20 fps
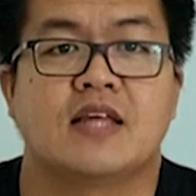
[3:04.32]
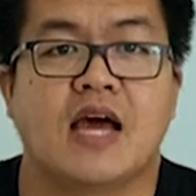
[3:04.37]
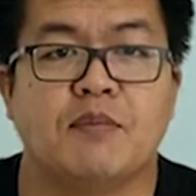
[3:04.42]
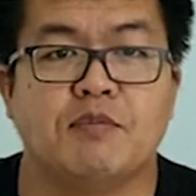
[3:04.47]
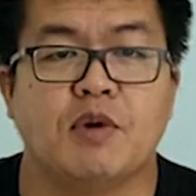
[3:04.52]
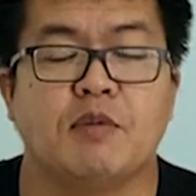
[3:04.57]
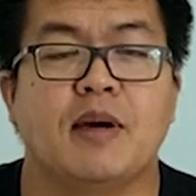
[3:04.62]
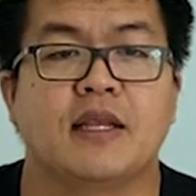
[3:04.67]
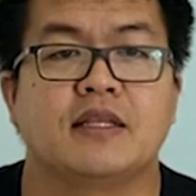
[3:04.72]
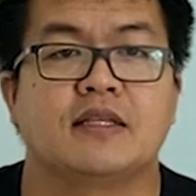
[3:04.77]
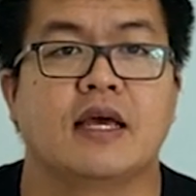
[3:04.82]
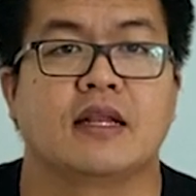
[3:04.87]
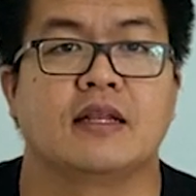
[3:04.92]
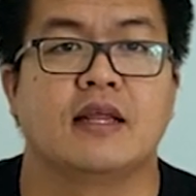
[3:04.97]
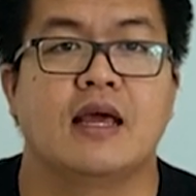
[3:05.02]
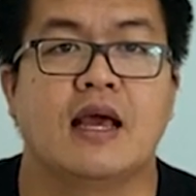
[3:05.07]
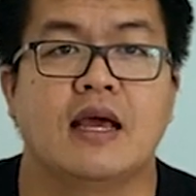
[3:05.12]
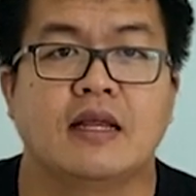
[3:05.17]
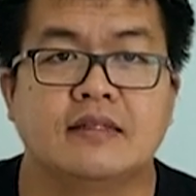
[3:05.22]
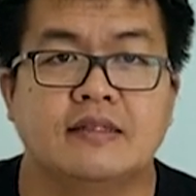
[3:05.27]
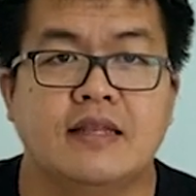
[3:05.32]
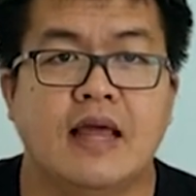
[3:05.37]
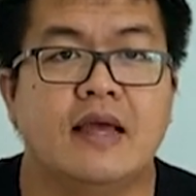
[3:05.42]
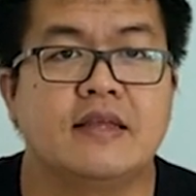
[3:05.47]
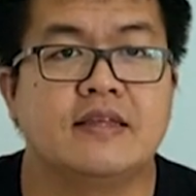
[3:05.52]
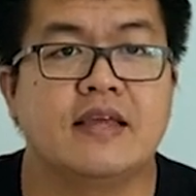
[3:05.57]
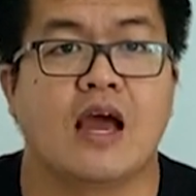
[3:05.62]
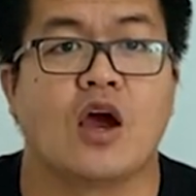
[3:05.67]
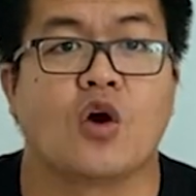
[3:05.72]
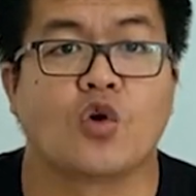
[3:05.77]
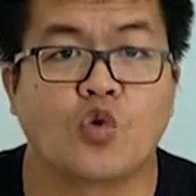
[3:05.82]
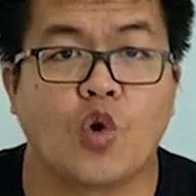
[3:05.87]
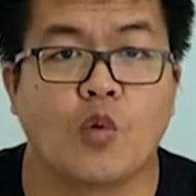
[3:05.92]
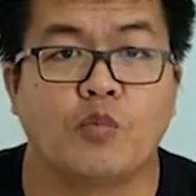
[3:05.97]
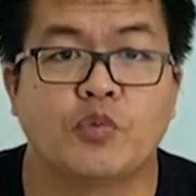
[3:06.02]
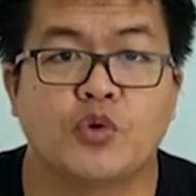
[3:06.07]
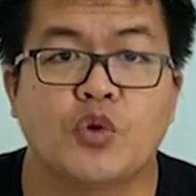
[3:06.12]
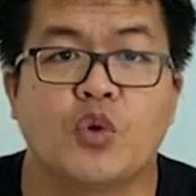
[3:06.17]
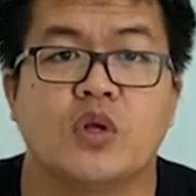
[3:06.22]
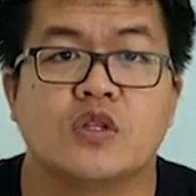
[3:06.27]
ธรรมบัญญัติได้อย่างคร
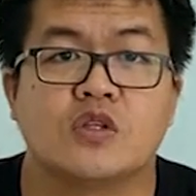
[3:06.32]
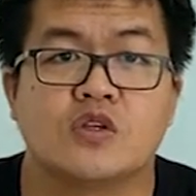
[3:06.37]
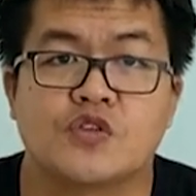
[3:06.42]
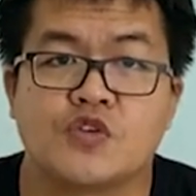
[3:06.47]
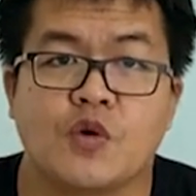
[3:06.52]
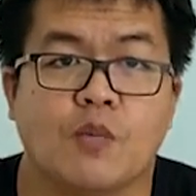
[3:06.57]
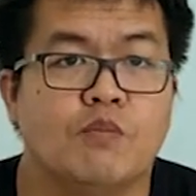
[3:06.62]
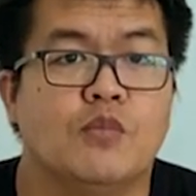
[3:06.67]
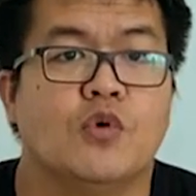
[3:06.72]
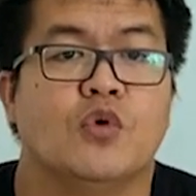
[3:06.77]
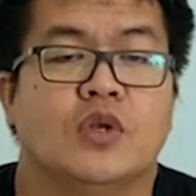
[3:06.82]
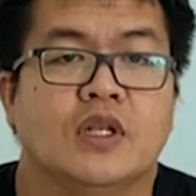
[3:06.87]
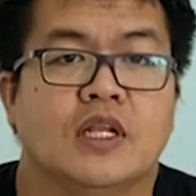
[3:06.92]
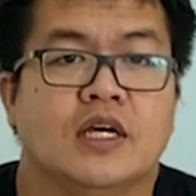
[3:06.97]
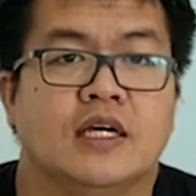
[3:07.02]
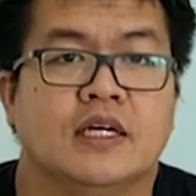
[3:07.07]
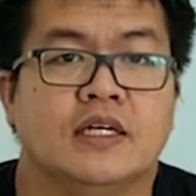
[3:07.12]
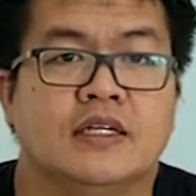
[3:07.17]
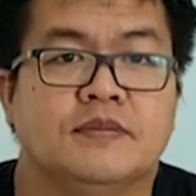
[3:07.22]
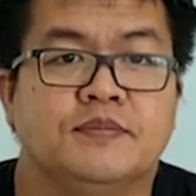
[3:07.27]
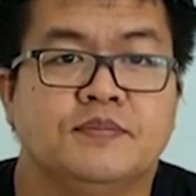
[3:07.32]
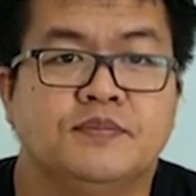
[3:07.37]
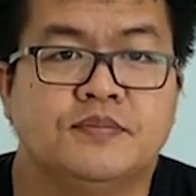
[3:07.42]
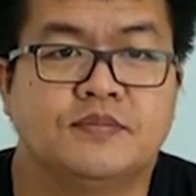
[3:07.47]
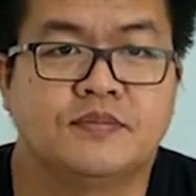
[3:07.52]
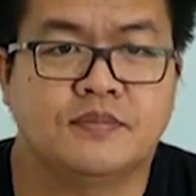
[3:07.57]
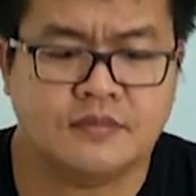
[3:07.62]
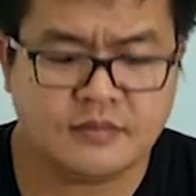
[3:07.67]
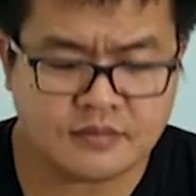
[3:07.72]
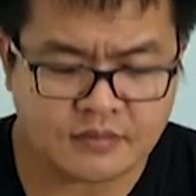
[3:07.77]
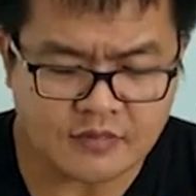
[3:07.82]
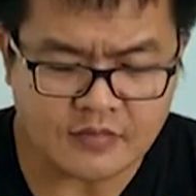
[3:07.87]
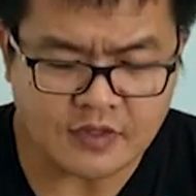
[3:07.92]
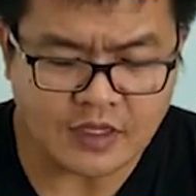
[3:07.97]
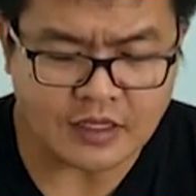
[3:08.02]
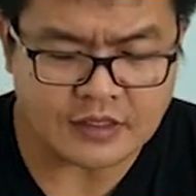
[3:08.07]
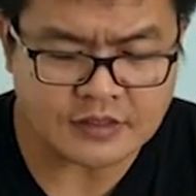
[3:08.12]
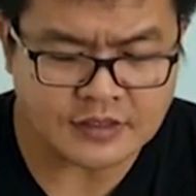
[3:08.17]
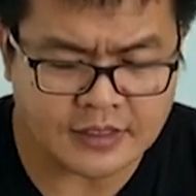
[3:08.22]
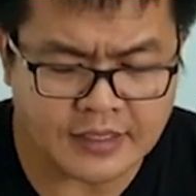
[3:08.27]
บถ้วนสมบูรณ์เลย
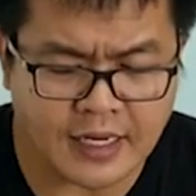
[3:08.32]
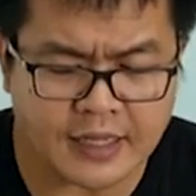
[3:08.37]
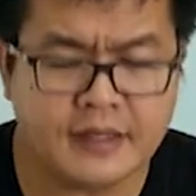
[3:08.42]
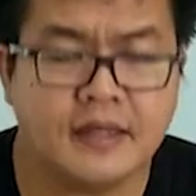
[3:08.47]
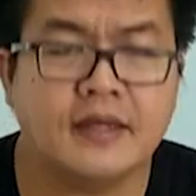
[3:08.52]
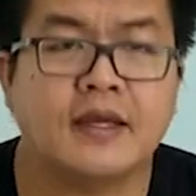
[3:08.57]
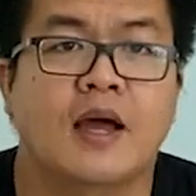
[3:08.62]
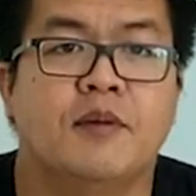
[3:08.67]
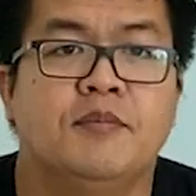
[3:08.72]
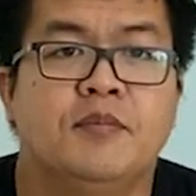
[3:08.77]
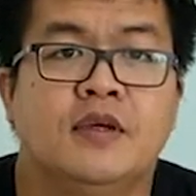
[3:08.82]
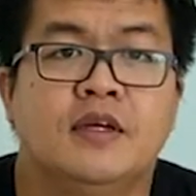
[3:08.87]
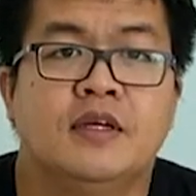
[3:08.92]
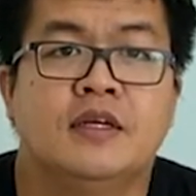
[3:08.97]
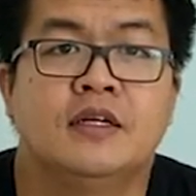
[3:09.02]
ฉะนั้นนะครับ